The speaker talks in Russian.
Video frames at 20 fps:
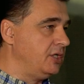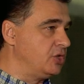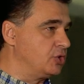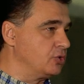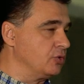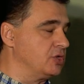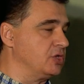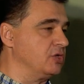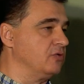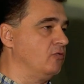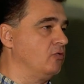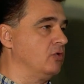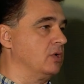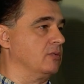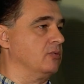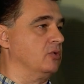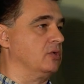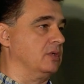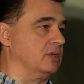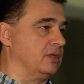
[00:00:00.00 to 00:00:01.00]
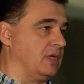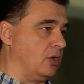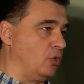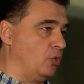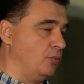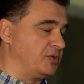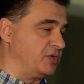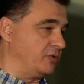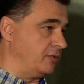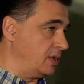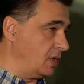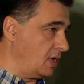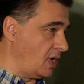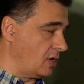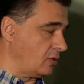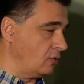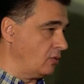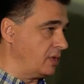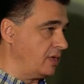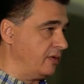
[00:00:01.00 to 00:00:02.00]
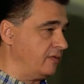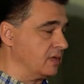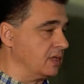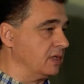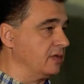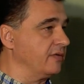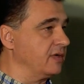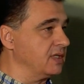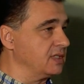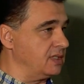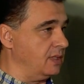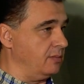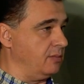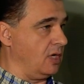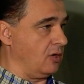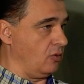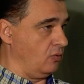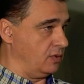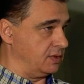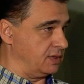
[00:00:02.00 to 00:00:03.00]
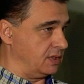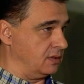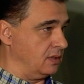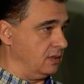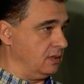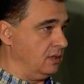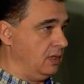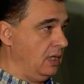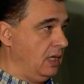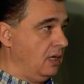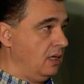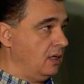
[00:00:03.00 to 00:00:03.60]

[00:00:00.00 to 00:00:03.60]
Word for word: еще чего-нибудь, от охрупчивания, как на 0,9 ГДВС на морозе. Да?